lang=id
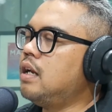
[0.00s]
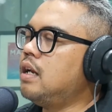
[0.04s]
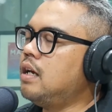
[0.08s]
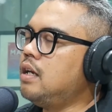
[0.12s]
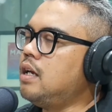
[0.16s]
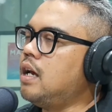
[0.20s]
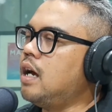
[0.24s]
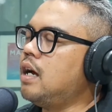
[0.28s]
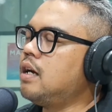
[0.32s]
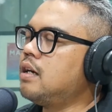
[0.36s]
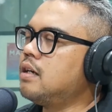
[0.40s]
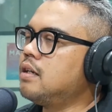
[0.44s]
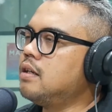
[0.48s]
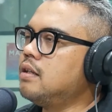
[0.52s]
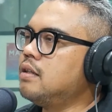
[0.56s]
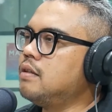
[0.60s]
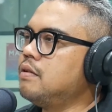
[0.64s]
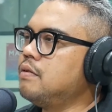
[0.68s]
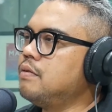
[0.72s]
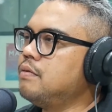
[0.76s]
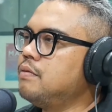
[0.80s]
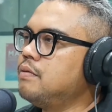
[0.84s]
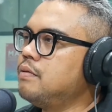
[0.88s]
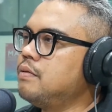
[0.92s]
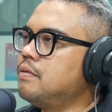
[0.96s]
layak
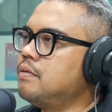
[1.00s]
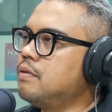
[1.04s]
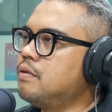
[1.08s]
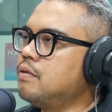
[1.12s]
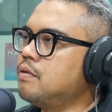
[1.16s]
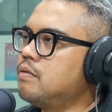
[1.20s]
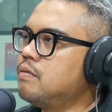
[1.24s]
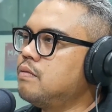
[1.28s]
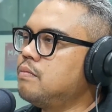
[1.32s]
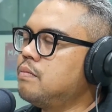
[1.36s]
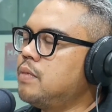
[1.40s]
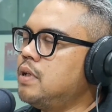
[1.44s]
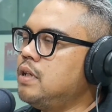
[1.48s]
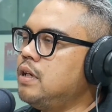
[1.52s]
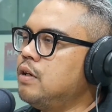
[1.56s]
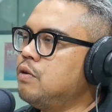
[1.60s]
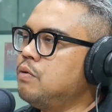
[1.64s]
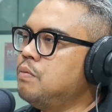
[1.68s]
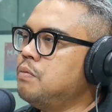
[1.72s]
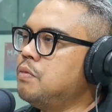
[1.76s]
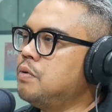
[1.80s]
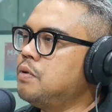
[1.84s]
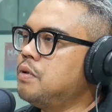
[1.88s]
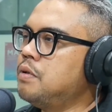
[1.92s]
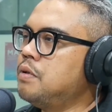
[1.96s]
gitu untuk panjang
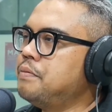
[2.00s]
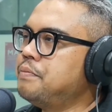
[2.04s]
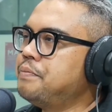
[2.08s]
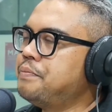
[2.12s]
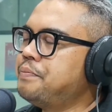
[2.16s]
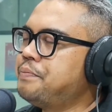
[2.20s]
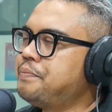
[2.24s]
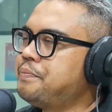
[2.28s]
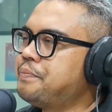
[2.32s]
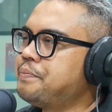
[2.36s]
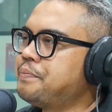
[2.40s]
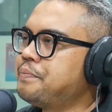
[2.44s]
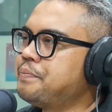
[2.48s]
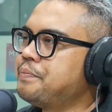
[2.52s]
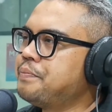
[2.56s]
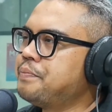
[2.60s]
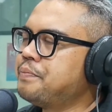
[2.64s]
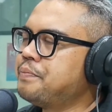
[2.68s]
umur oke